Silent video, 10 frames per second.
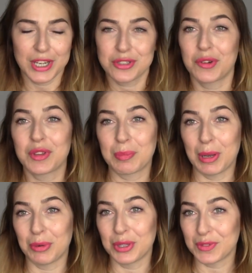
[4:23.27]
aczkolwiek
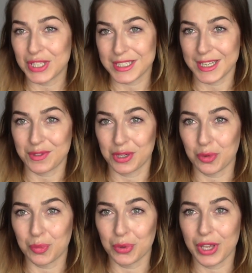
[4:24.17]
Palmolive też zawsze
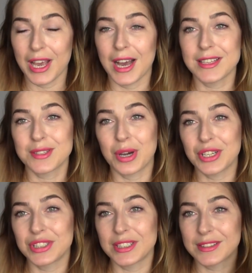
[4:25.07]
kupuję, ale
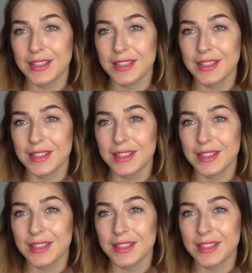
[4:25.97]
słuchajcie,